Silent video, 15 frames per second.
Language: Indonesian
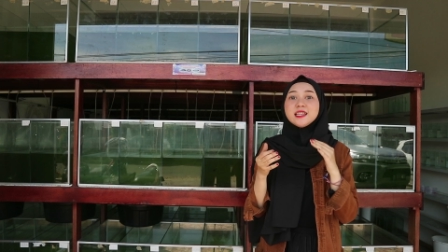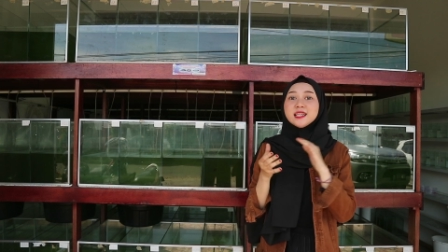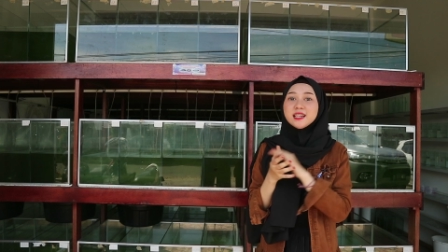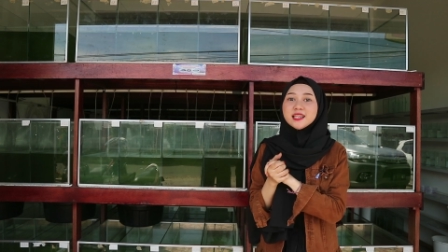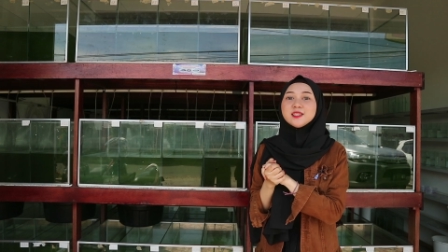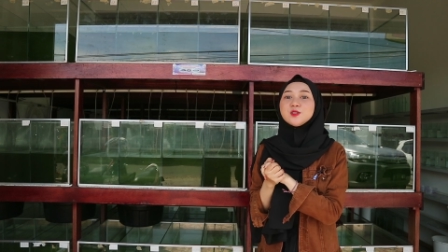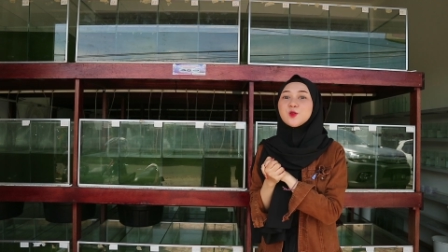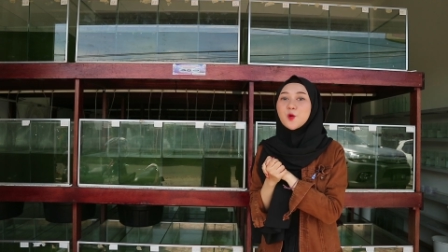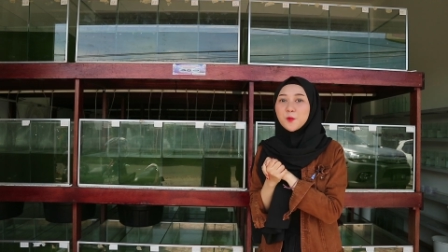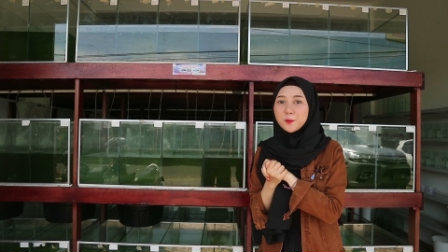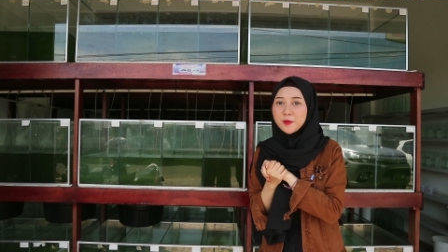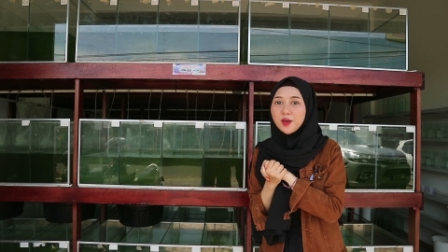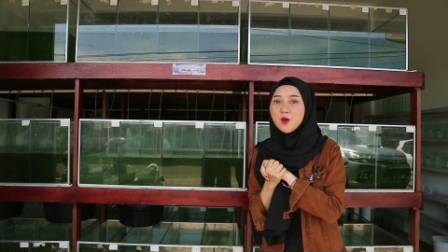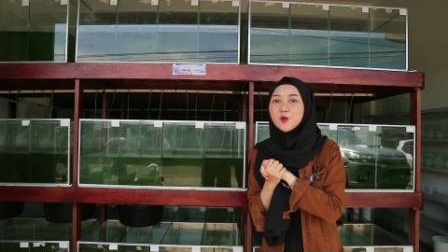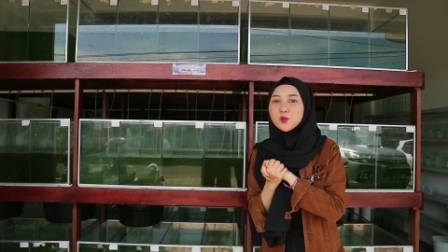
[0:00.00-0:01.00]
jenis
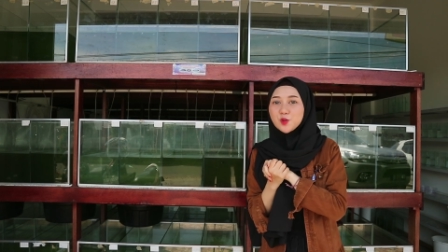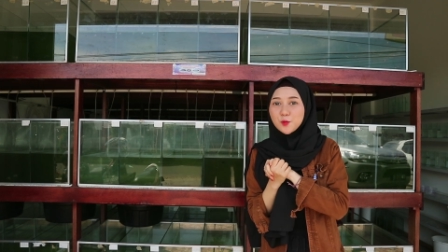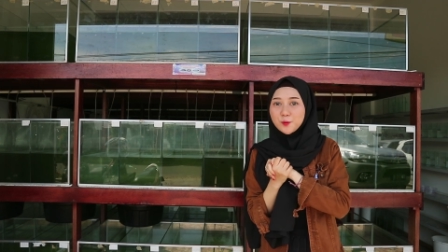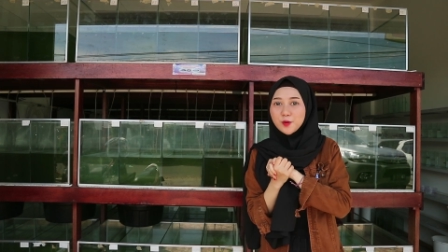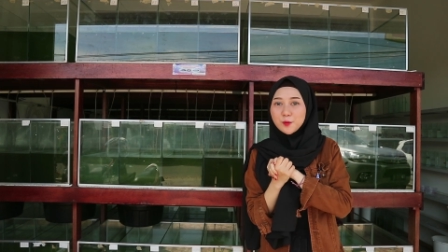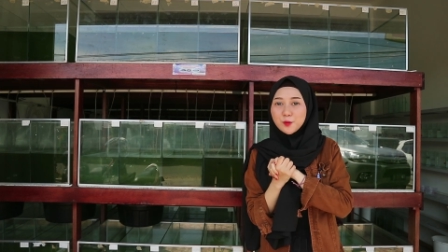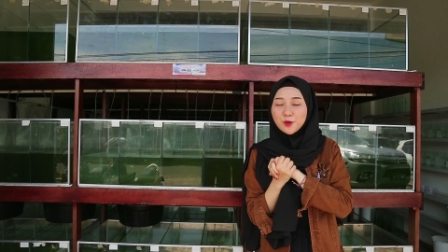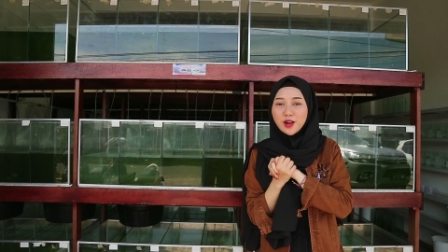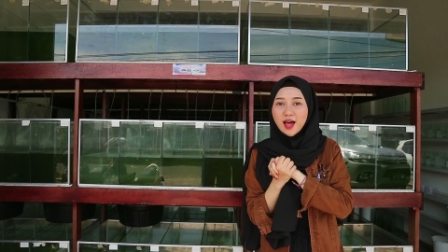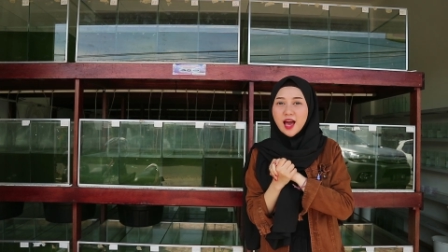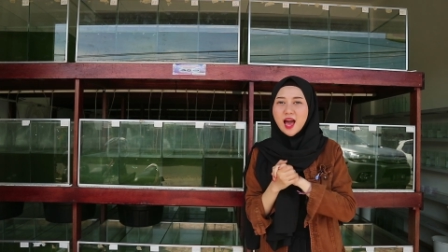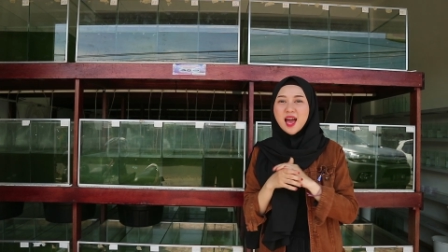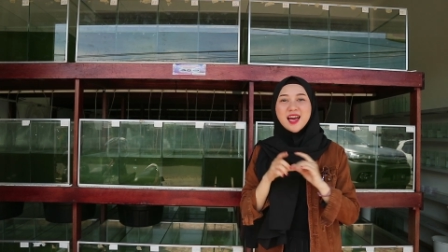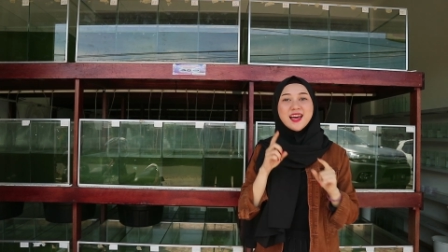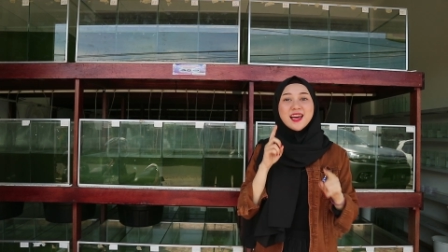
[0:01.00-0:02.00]
gupi untuk pemula